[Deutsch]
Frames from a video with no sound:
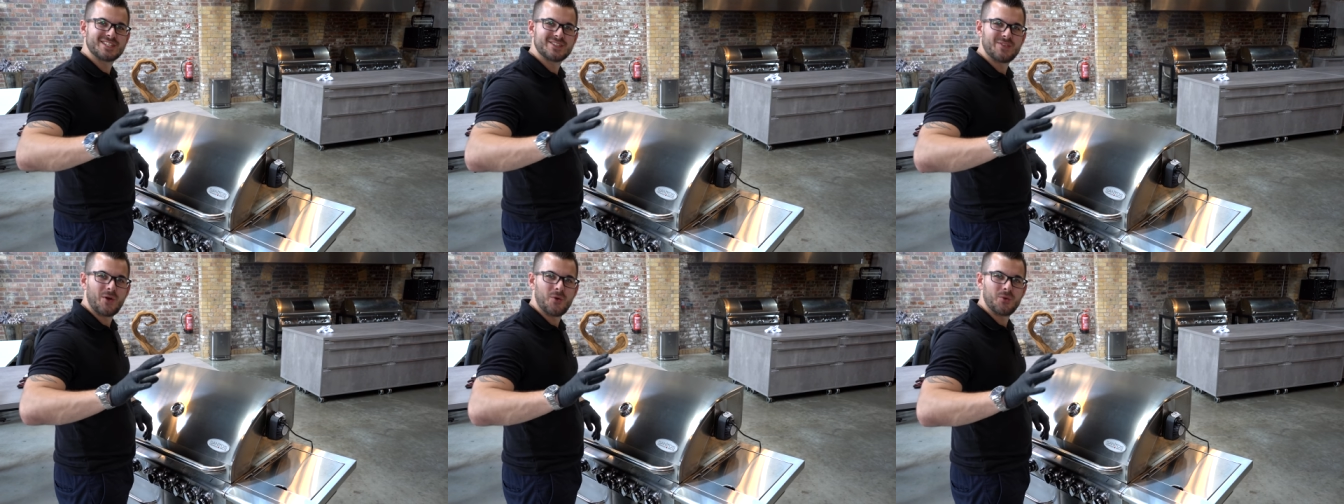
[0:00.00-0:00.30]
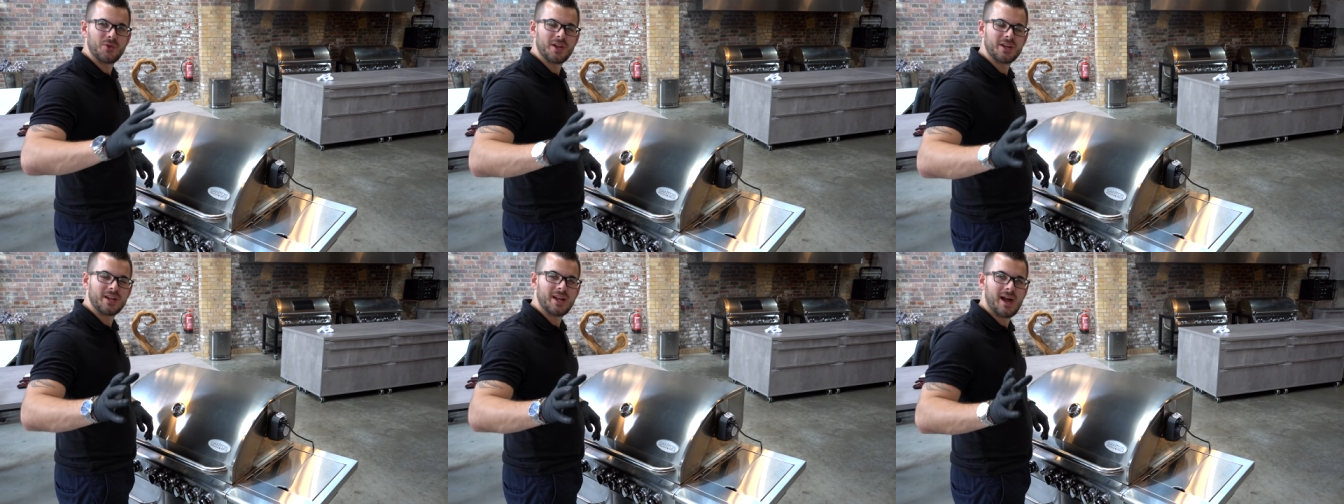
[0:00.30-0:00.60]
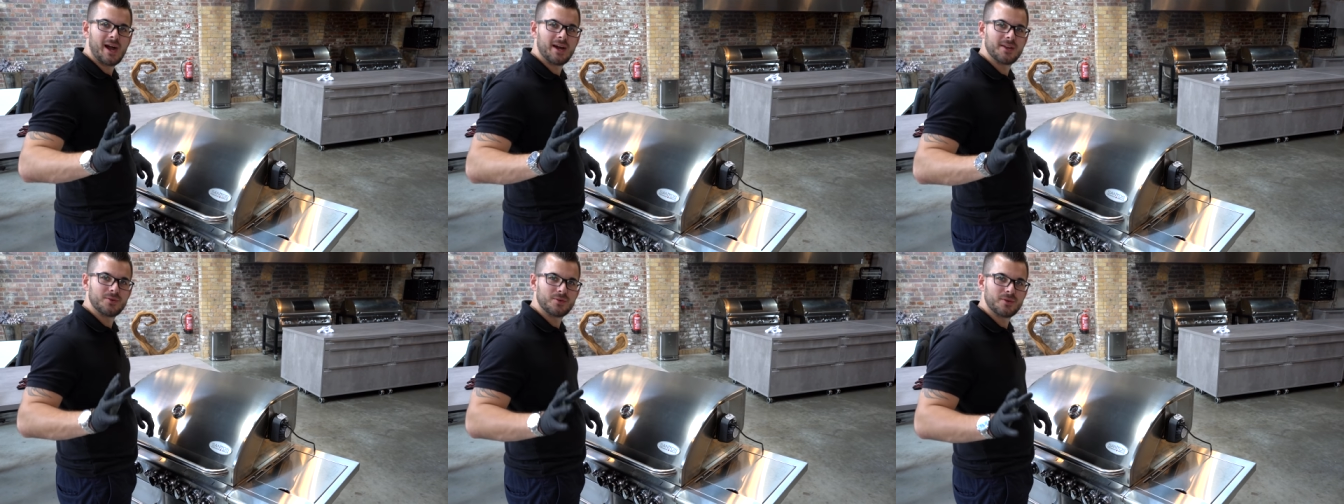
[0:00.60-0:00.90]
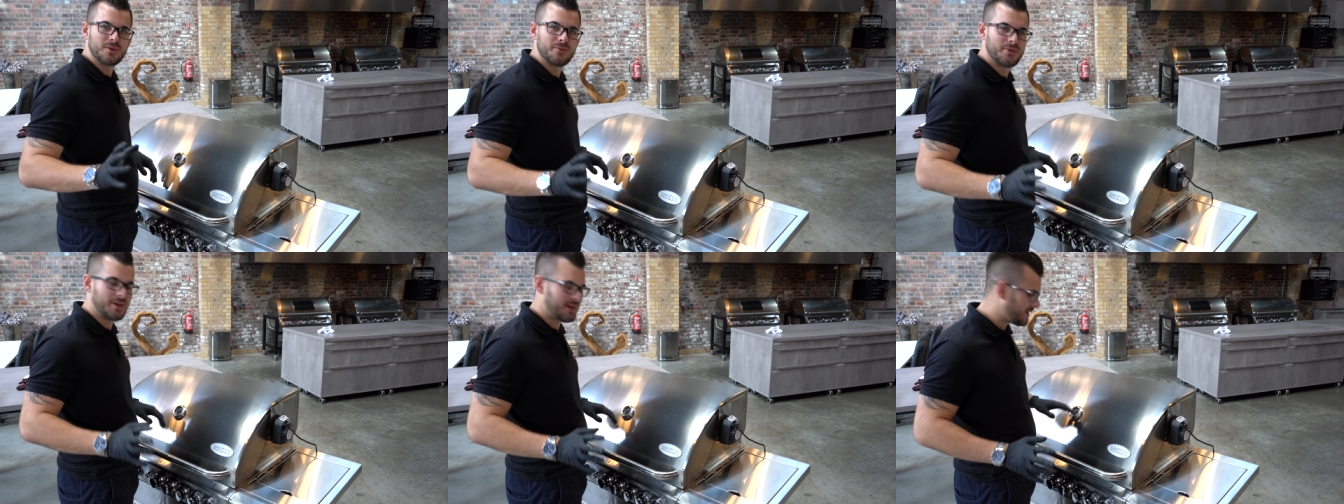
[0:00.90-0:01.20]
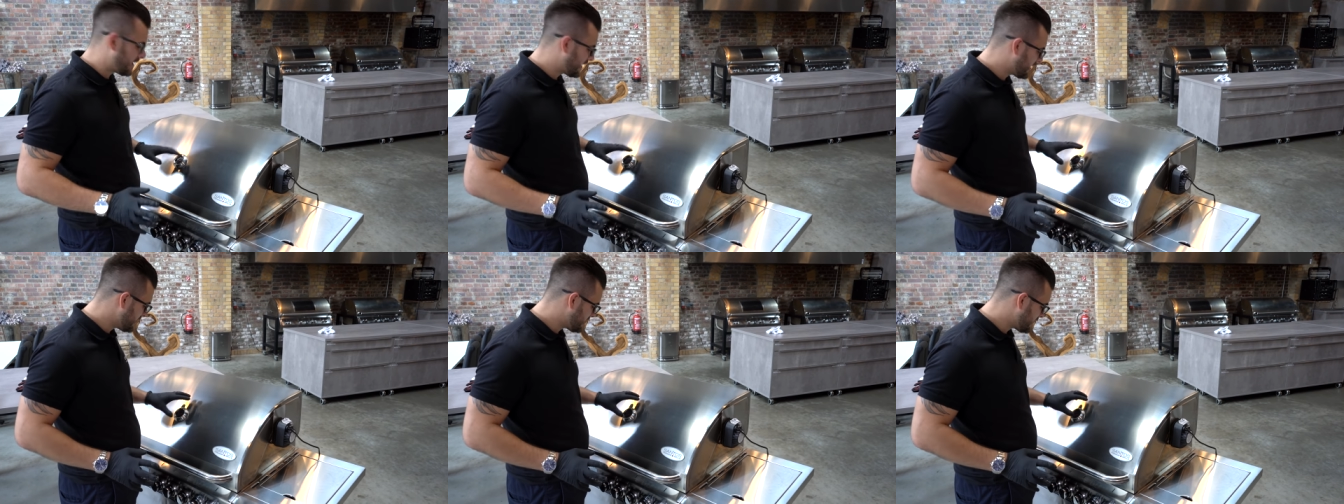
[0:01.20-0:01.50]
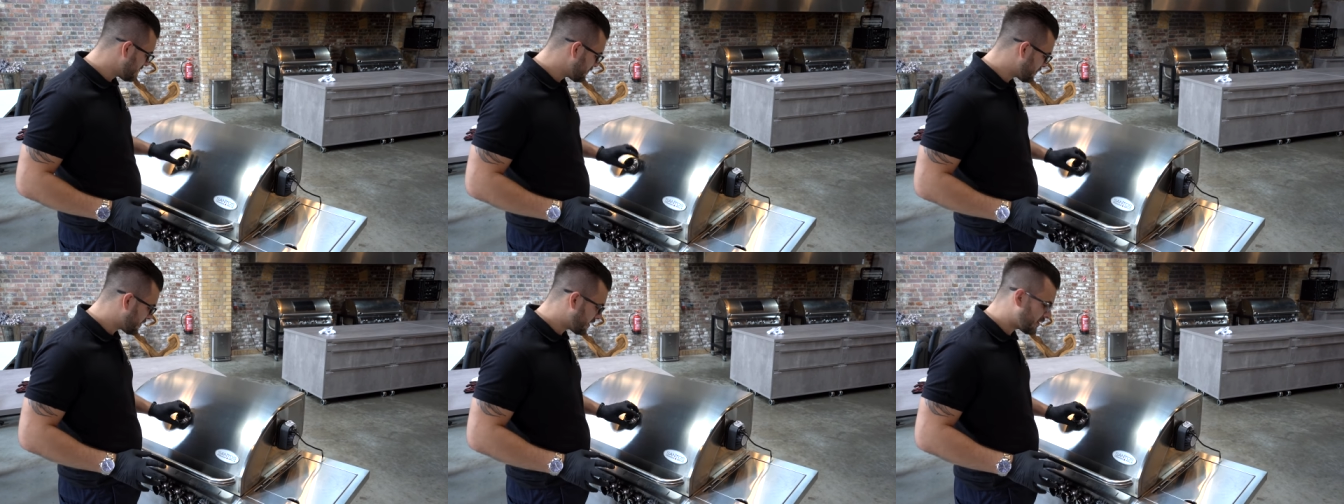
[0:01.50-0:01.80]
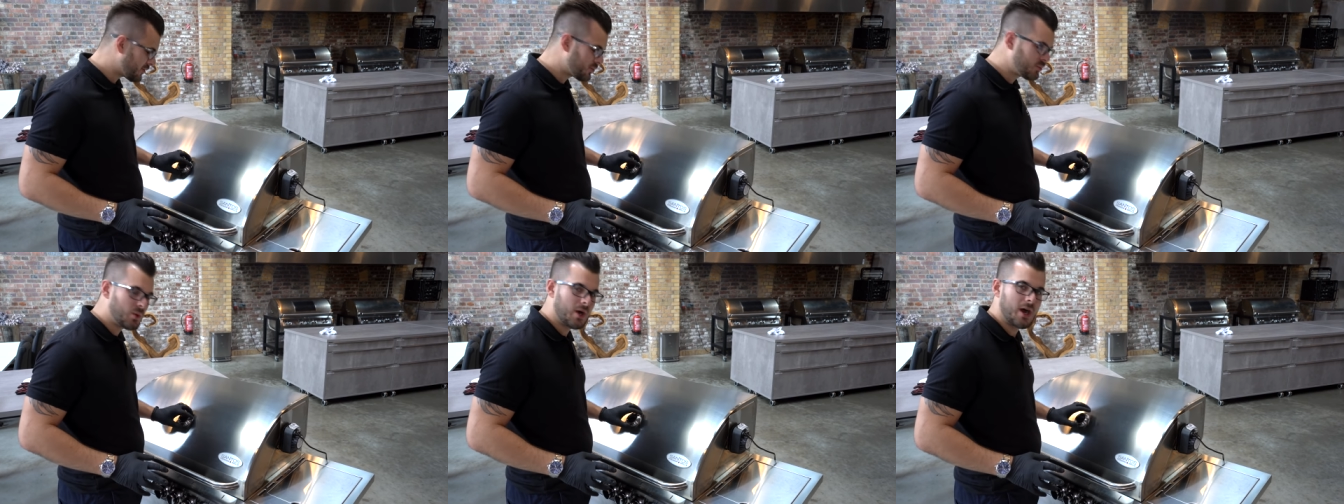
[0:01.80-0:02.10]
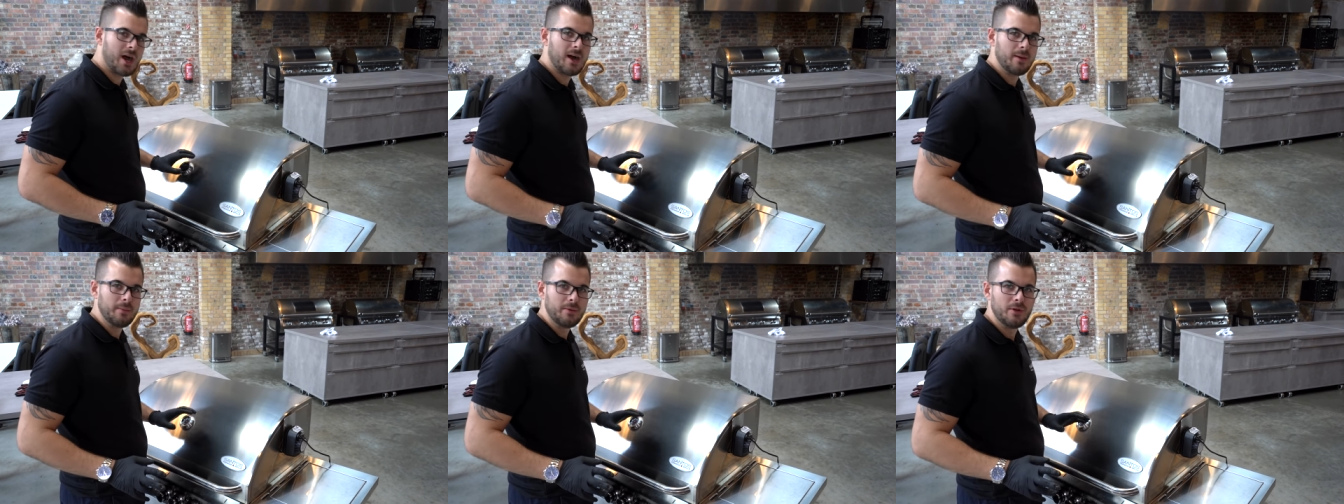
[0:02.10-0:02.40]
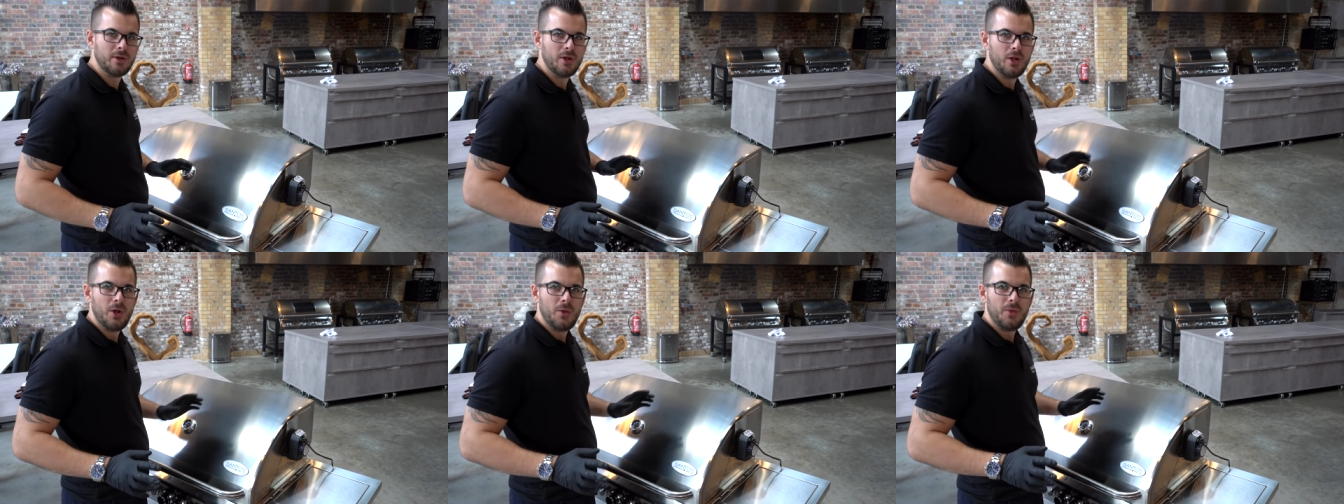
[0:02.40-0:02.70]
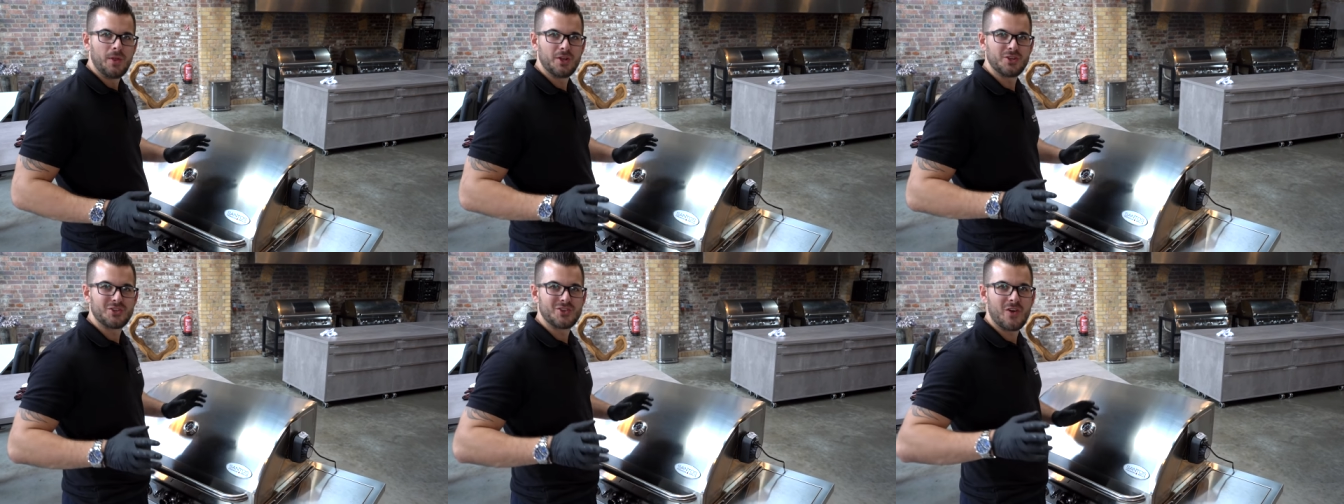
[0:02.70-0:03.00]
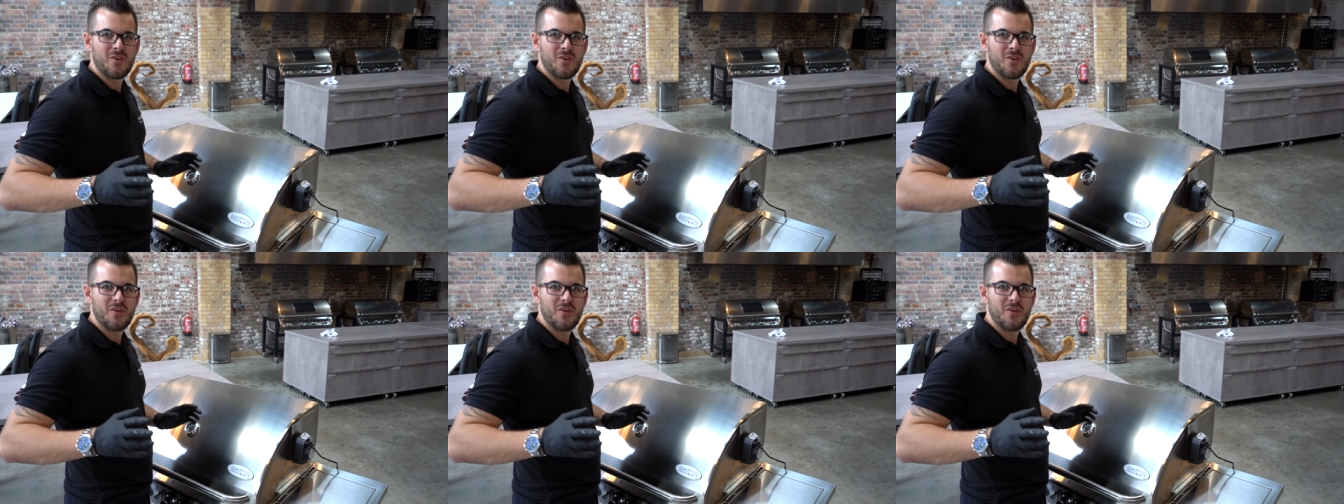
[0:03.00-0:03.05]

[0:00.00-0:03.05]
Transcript: 200 Grad ungefähr Deckeltemperatur habe. Dann